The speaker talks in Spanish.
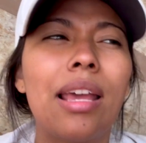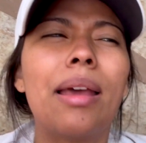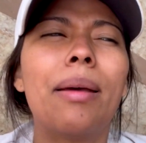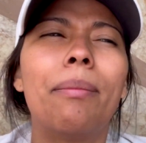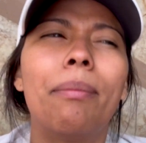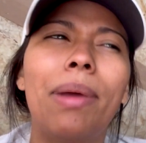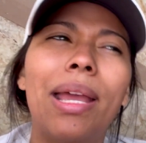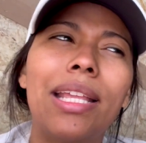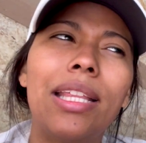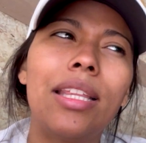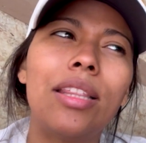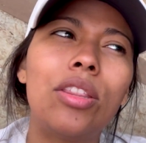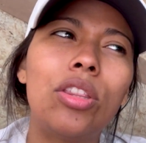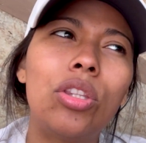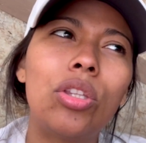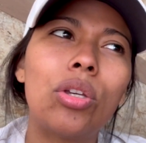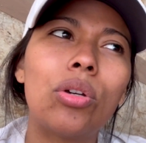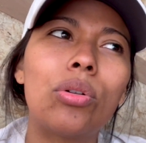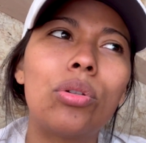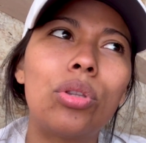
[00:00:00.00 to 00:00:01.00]

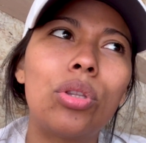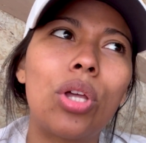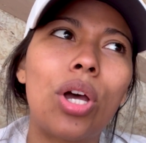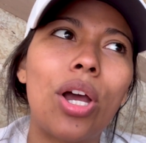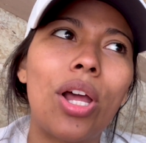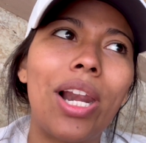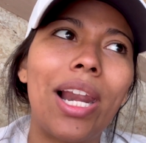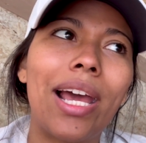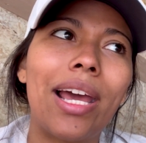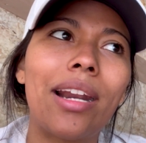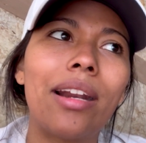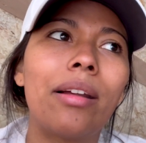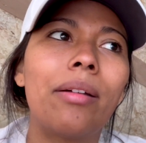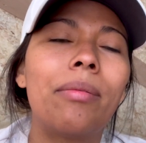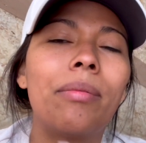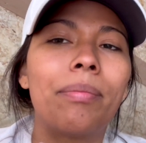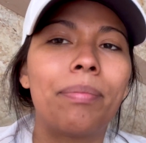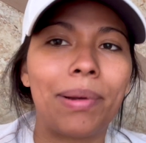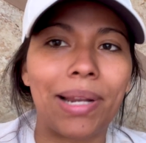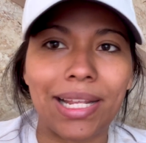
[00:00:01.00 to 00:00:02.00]
21 dólares,
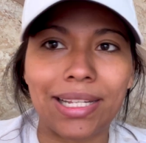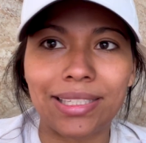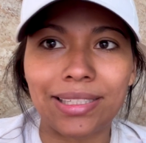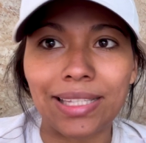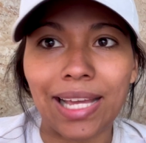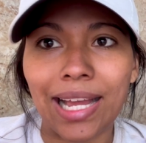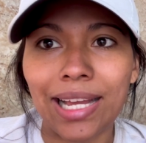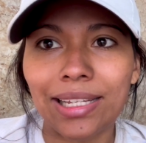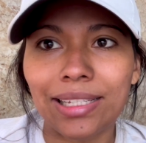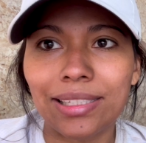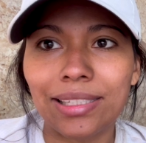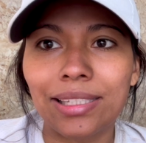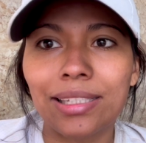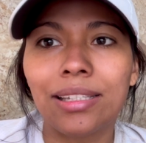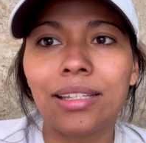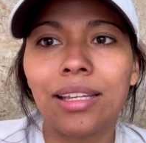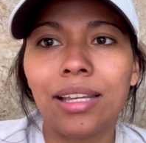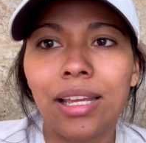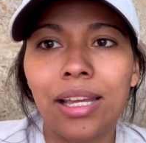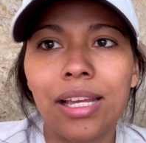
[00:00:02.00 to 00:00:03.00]
las tax
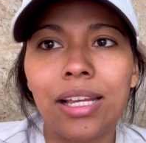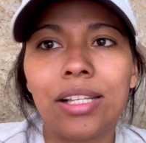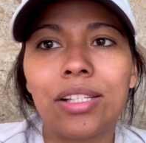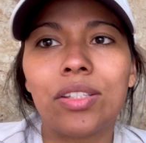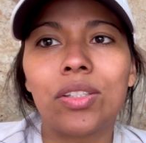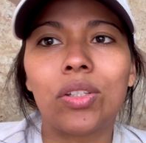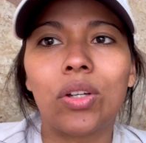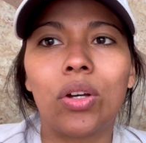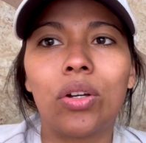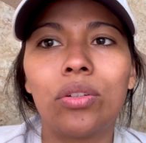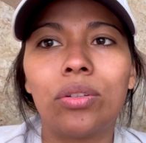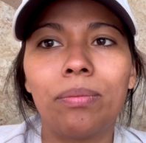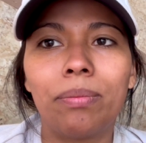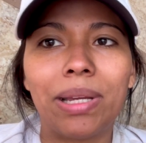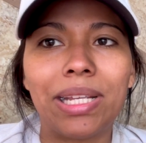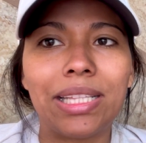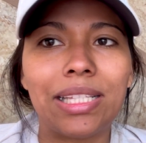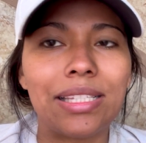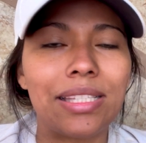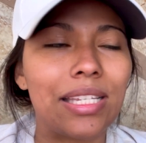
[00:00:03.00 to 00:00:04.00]
son
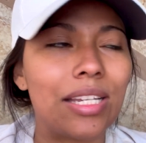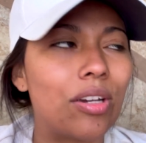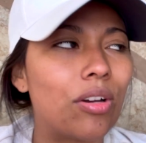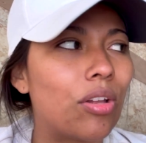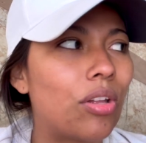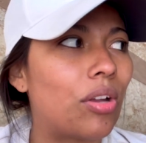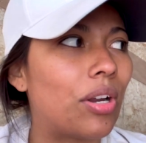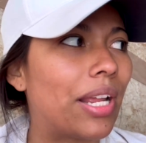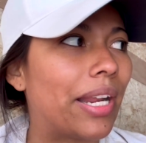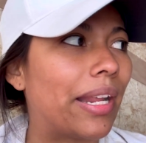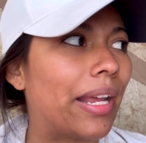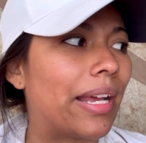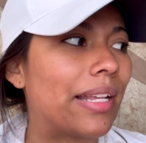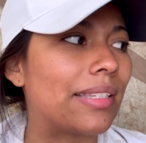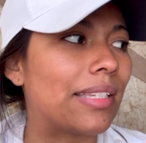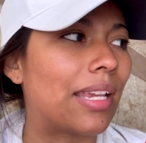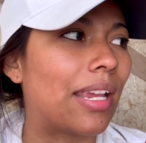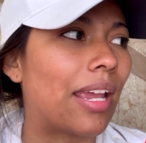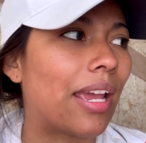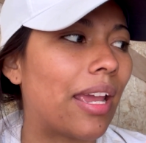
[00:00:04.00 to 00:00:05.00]
25 dólares,
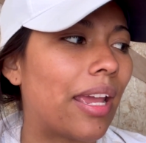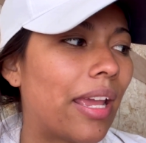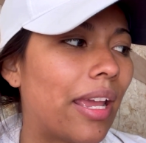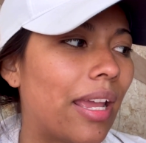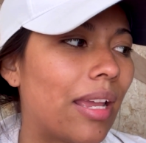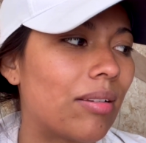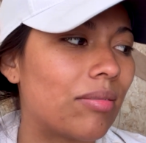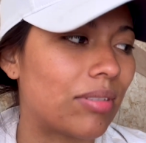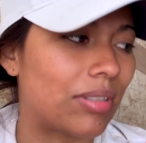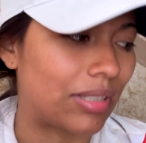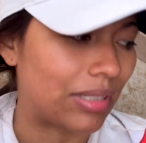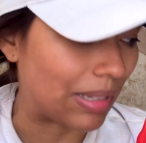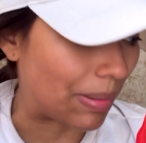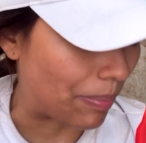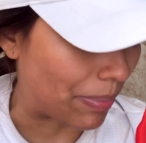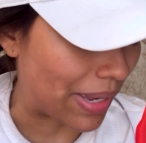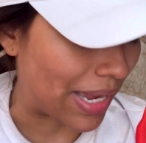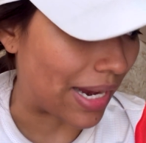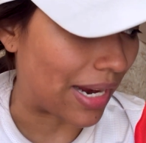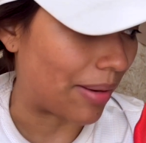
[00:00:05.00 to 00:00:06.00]
así que se
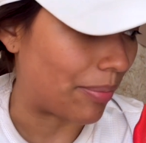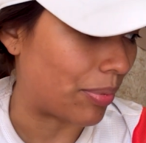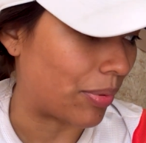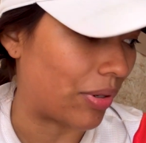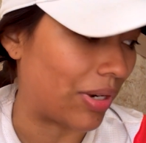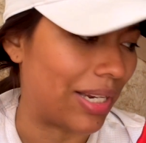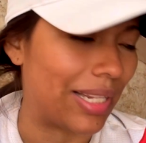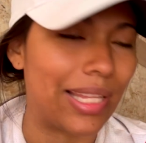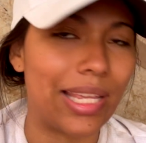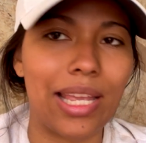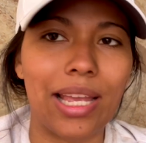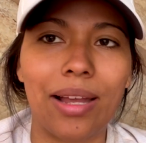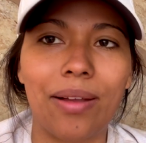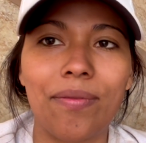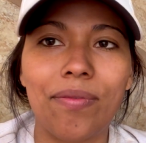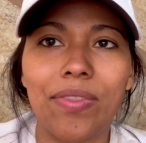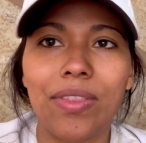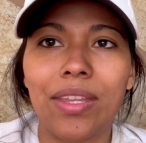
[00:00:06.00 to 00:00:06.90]
paga por el día.